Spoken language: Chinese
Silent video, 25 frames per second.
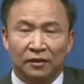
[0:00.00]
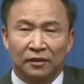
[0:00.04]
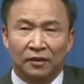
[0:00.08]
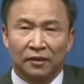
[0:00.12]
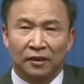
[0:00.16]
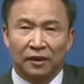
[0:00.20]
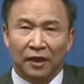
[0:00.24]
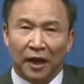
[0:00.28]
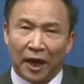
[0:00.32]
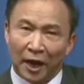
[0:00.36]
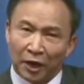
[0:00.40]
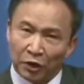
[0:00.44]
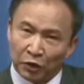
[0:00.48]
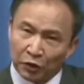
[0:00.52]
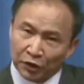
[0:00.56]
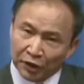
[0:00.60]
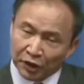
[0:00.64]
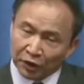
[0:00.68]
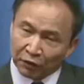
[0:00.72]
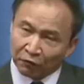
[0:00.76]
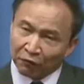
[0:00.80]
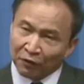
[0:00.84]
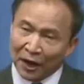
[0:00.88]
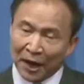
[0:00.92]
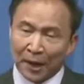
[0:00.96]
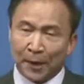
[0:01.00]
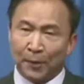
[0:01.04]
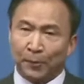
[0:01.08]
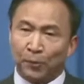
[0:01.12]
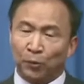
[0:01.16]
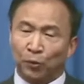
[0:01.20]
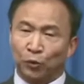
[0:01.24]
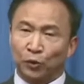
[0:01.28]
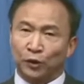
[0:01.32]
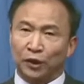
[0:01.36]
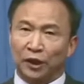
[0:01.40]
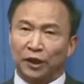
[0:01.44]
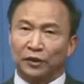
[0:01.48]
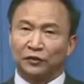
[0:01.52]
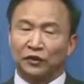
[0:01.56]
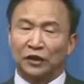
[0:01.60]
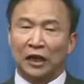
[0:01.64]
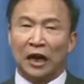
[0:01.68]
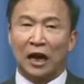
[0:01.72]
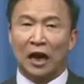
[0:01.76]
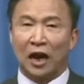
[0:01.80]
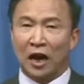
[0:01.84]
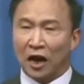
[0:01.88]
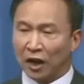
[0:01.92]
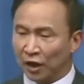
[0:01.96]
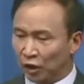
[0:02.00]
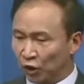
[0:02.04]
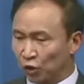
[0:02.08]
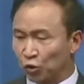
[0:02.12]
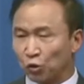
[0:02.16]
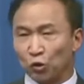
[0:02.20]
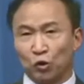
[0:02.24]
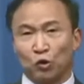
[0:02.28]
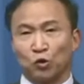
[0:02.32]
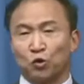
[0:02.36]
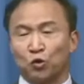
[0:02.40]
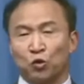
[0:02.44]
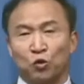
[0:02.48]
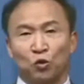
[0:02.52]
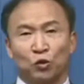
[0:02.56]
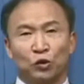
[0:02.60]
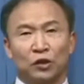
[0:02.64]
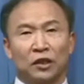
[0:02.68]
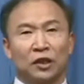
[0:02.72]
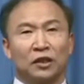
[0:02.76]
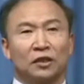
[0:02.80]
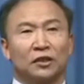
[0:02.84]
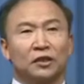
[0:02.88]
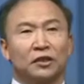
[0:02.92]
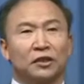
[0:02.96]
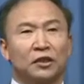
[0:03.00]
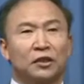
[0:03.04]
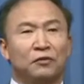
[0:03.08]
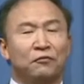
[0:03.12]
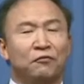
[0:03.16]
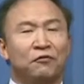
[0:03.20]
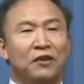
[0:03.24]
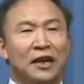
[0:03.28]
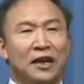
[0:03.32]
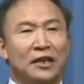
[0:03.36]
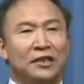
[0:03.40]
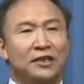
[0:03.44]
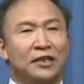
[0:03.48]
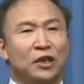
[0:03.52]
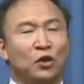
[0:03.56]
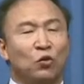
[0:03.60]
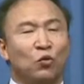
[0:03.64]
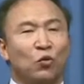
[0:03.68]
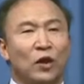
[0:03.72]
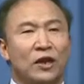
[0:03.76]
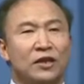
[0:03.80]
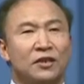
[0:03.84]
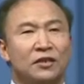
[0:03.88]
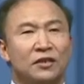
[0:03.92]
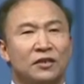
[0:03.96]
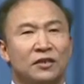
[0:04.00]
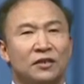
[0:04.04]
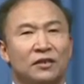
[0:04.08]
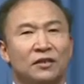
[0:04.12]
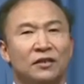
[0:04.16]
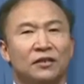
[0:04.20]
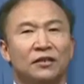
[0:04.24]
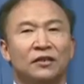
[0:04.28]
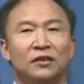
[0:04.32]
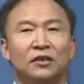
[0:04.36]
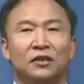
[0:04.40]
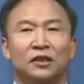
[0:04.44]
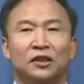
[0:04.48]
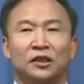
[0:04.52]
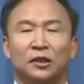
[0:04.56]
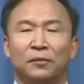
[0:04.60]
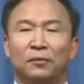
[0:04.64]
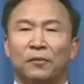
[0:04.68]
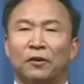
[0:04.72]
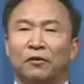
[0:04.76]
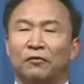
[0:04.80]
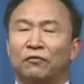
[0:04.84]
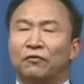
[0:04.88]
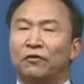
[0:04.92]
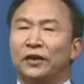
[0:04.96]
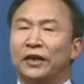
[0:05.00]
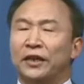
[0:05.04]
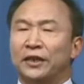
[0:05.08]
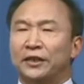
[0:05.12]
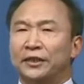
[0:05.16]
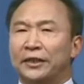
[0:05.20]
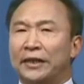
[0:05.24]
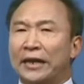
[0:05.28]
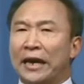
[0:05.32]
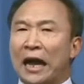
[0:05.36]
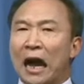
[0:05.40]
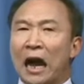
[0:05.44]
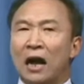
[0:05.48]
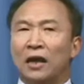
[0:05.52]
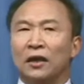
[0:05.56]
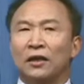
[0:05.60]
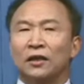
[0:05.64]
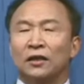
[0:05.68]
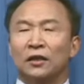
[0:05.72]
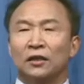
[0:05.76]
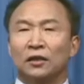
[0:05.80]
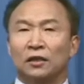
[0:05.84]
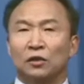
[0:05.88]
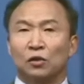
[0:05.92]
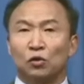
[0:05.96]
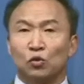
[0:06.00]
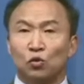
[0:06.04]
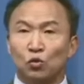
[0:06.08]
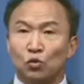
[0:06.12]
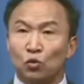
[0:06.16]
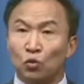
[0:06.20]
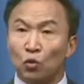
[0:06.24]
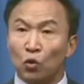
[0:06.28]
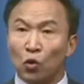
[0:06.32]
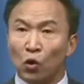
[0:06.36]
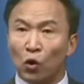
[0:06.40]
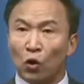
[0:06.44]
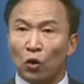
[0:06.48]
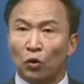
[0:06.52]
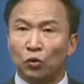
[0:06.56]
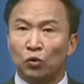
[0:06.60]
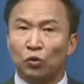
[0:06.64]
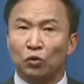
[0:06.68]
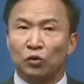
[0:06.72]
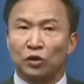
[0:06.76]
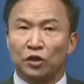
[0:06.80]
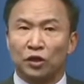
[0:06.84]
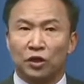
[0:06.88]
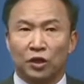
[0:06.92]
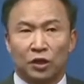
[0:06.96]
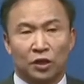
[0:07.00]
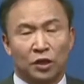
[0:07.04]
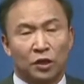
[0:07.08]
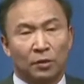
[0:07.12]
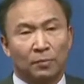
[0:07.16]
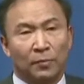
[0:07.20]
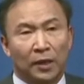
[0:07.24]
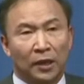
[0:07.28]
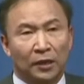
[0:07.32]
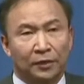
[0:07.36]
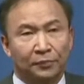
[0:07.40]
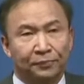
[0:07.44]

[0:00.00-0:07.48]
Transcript: 还有一个外部的，那所处的跟外界的关系，什么位置呀？作用是什么？